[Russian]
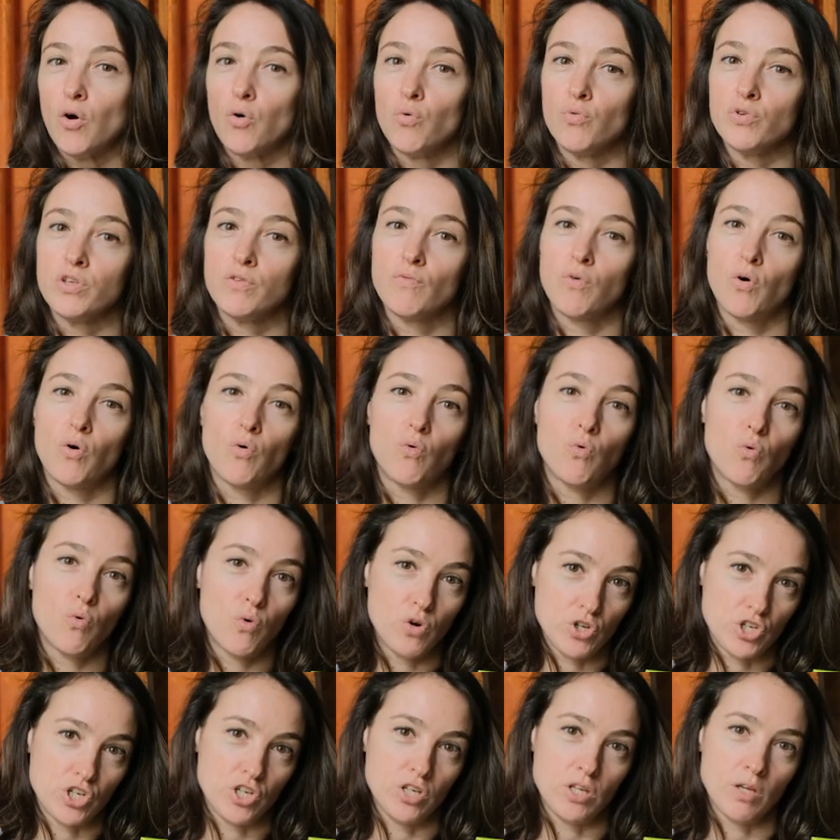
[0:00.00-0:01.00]
У него
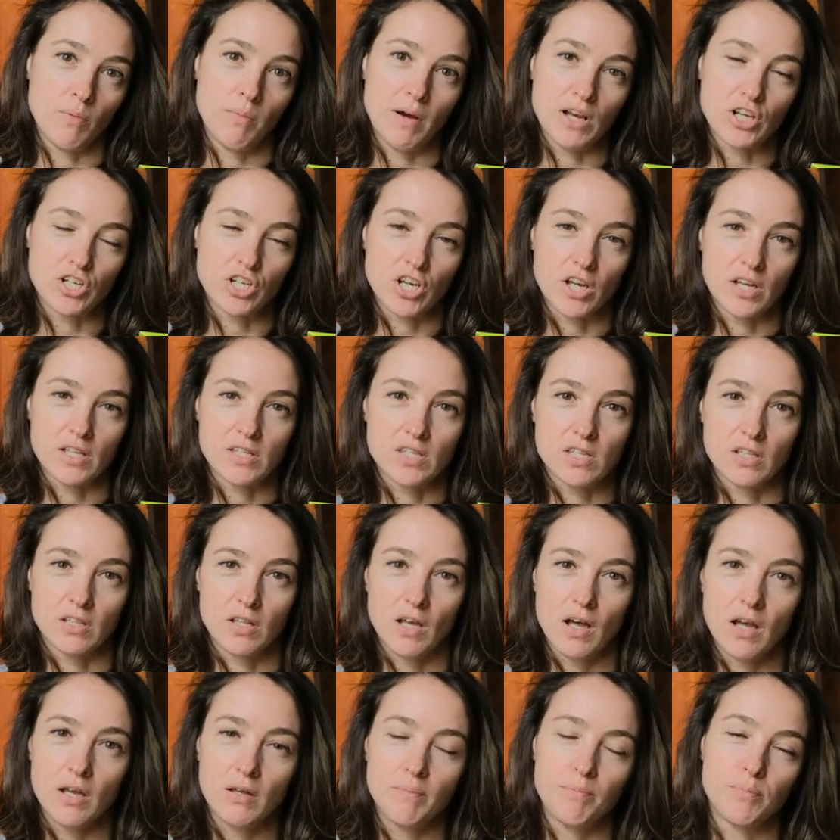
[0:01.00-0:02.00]
очень небольшая
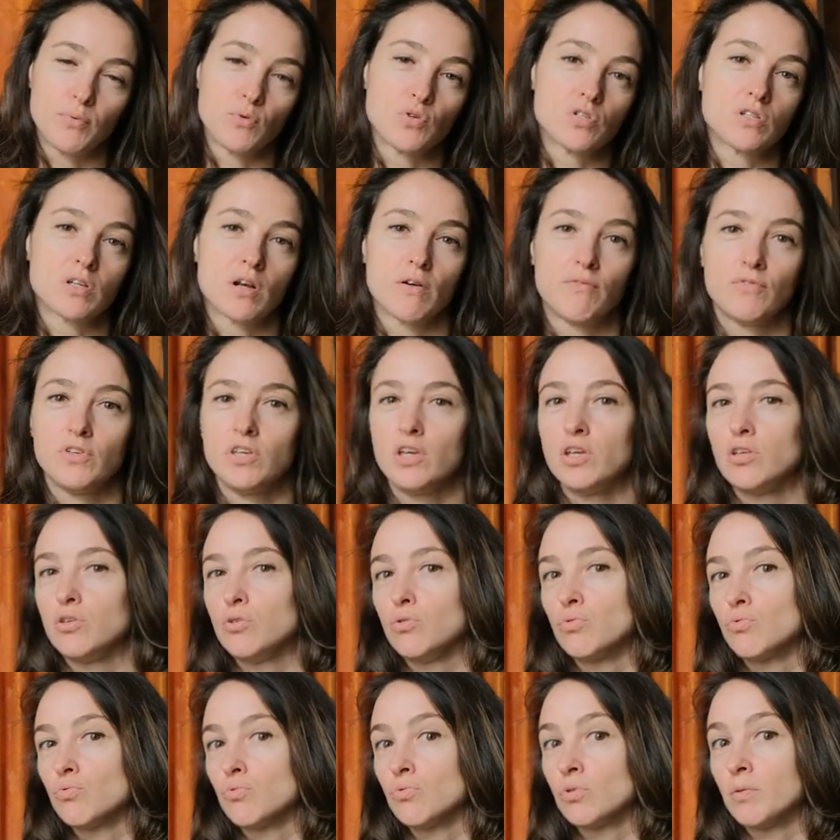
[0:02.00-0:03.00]
цена по
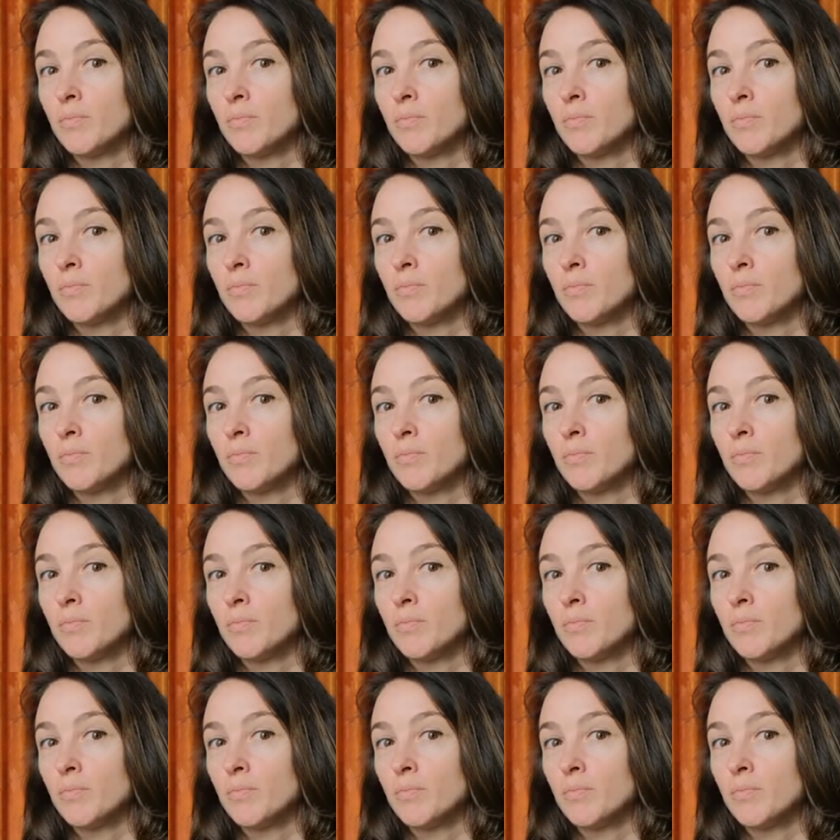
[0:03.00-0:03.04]
сравнению,